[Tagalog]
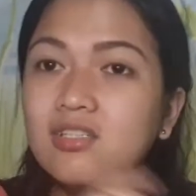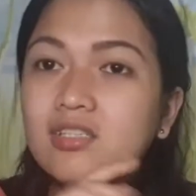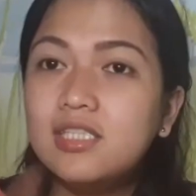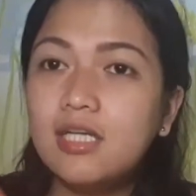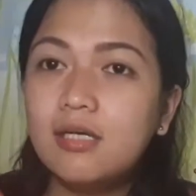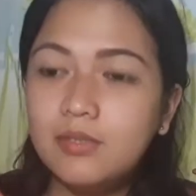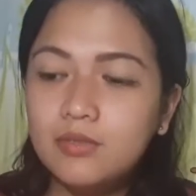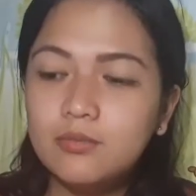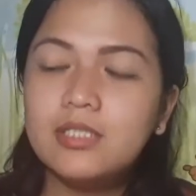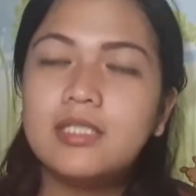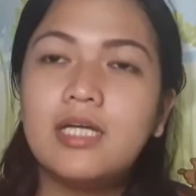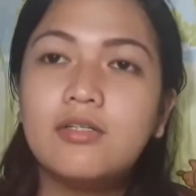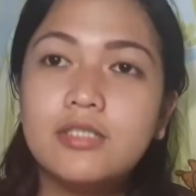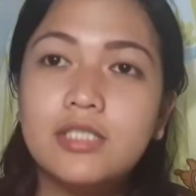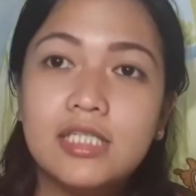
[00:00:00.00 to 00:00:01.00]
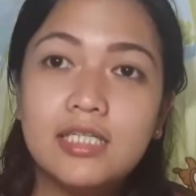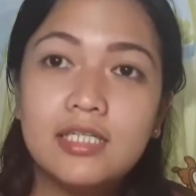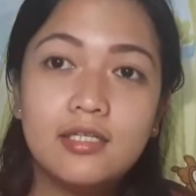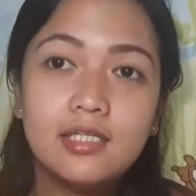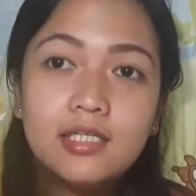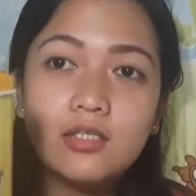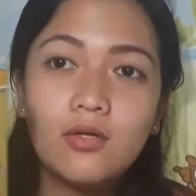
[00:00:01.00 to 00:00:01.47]
kasi namin yung 1,000 na
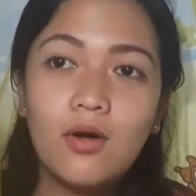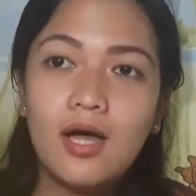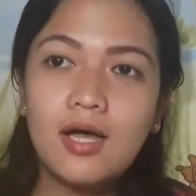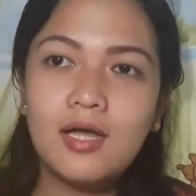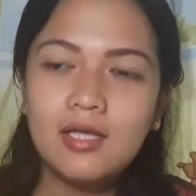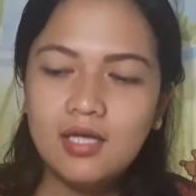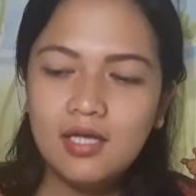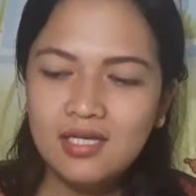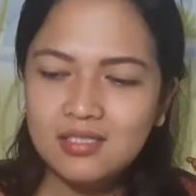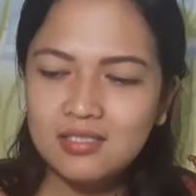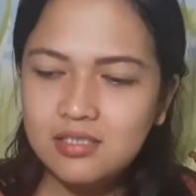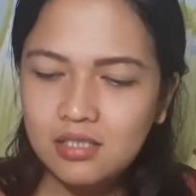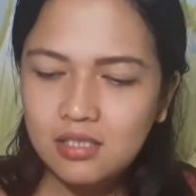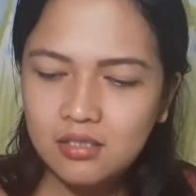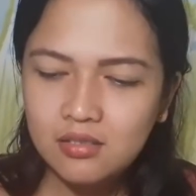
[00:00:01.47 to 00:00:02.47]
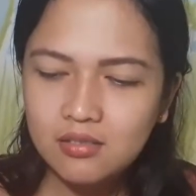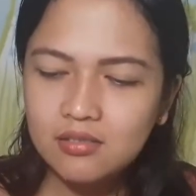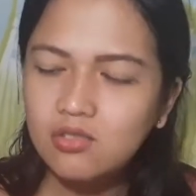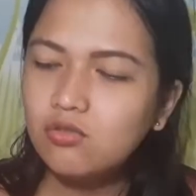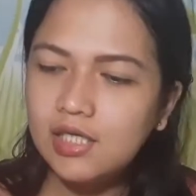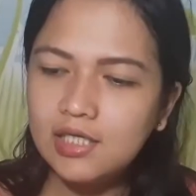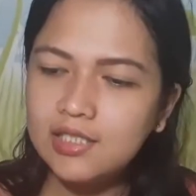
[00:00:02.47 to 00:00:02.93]
nandito ha. Kasi
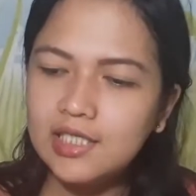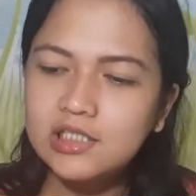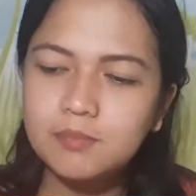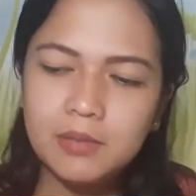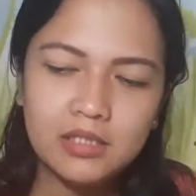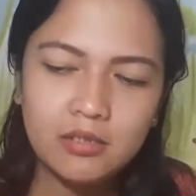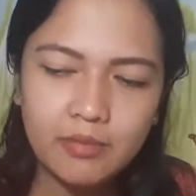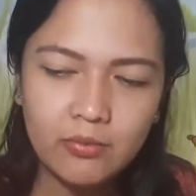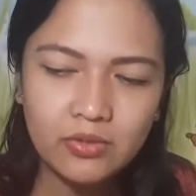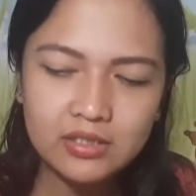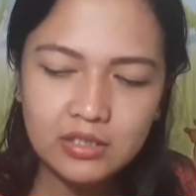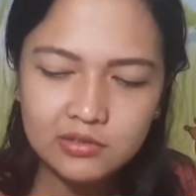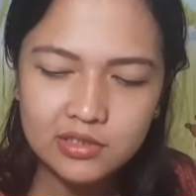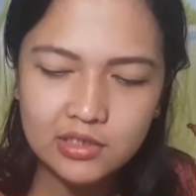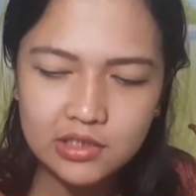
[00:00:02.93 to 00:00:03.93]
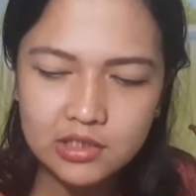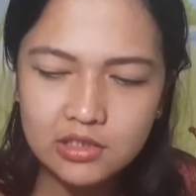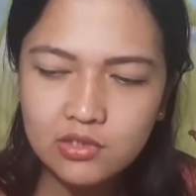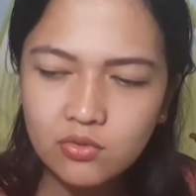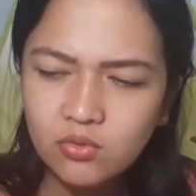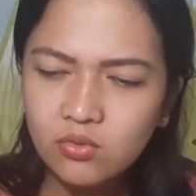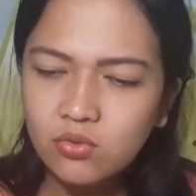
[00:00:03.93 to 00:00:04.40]
hindi ko talaga expect na may 1,000 siya.
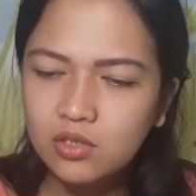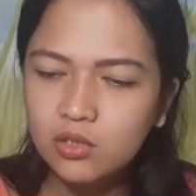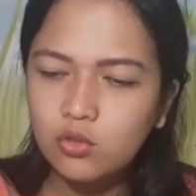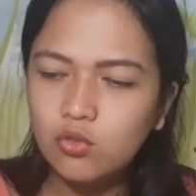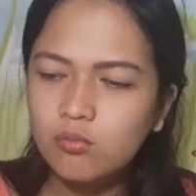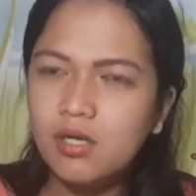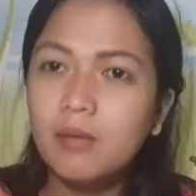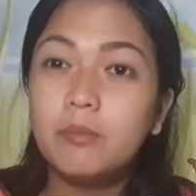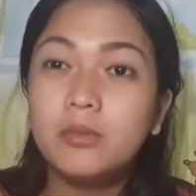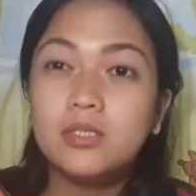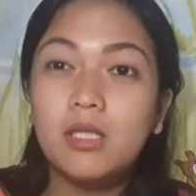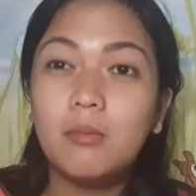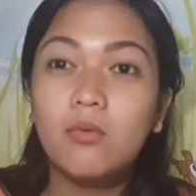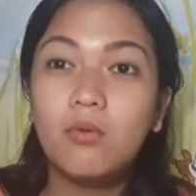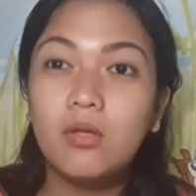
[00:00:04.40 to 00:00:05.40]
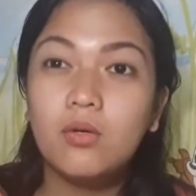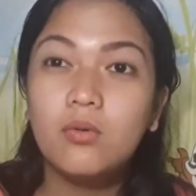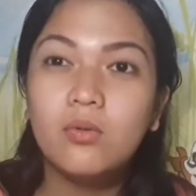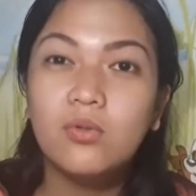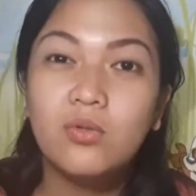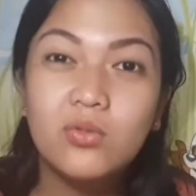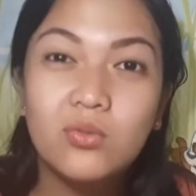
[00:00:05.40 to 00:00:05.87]
Siguro ito yung mga first time kong
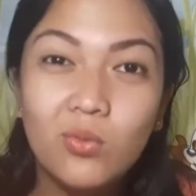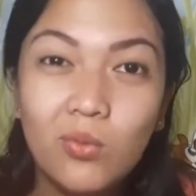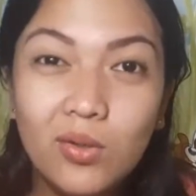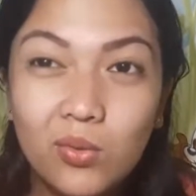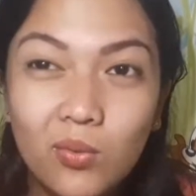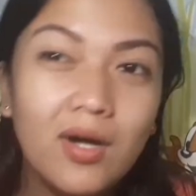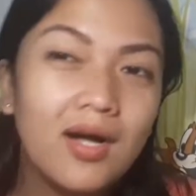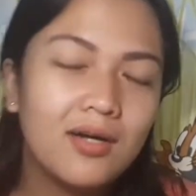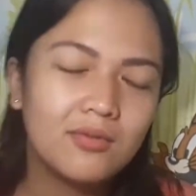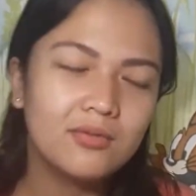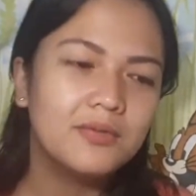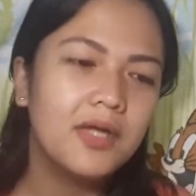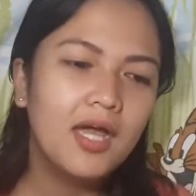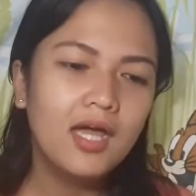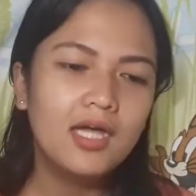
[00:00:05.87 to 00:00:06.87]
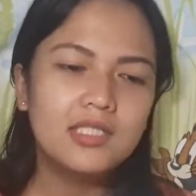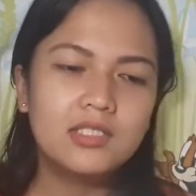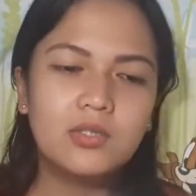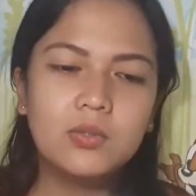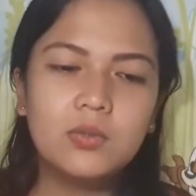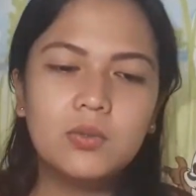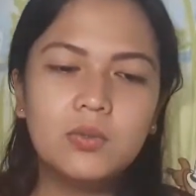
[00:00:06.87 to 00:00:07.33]
nagulog. Yung tuwang-tuwa ako.
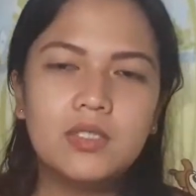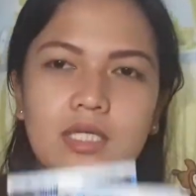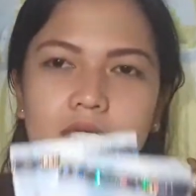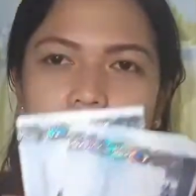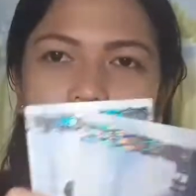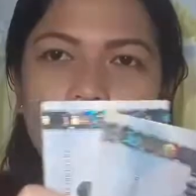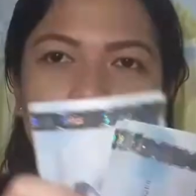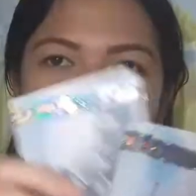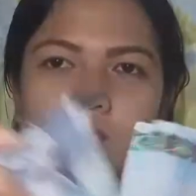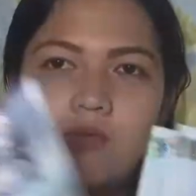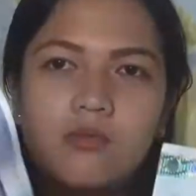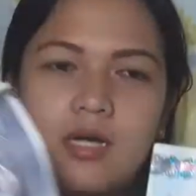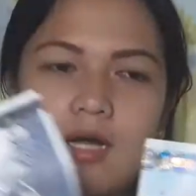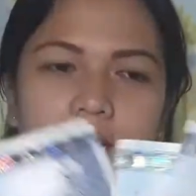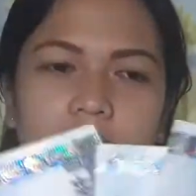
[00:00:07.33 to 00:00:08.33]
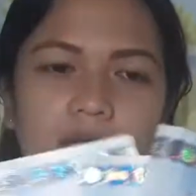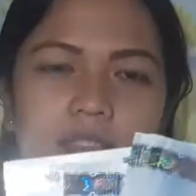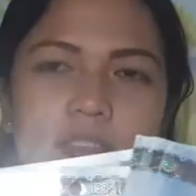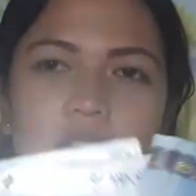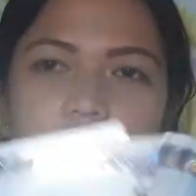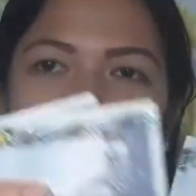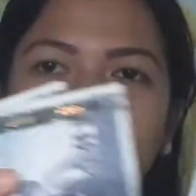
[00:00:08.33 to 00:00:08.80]
So, ito.
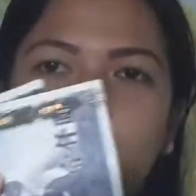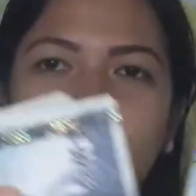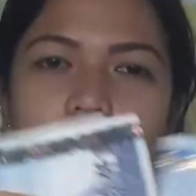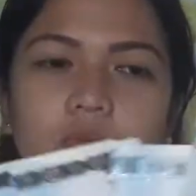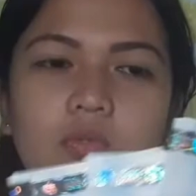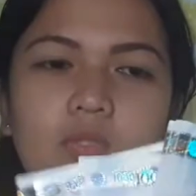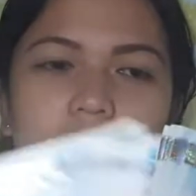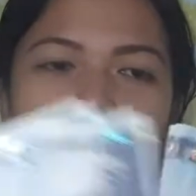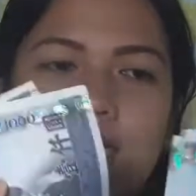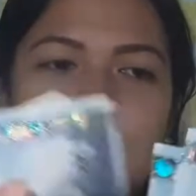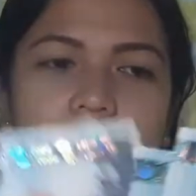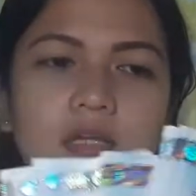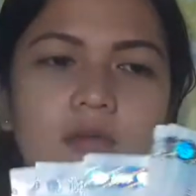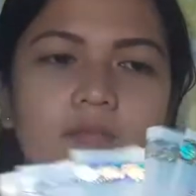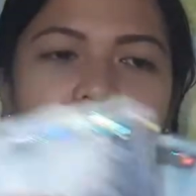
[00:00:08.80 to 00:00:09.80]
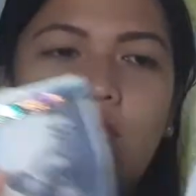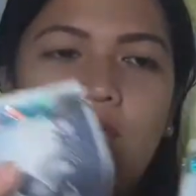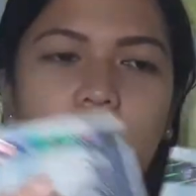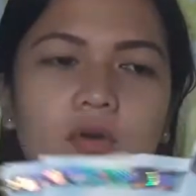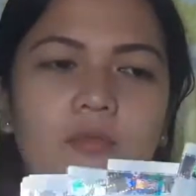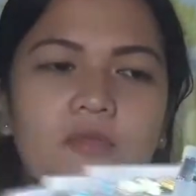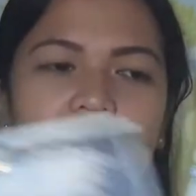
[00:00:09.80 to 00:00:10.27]
1, 2, 3,
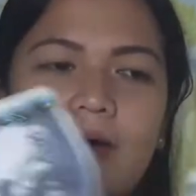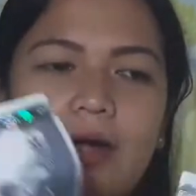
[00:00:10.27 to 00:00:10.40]
4,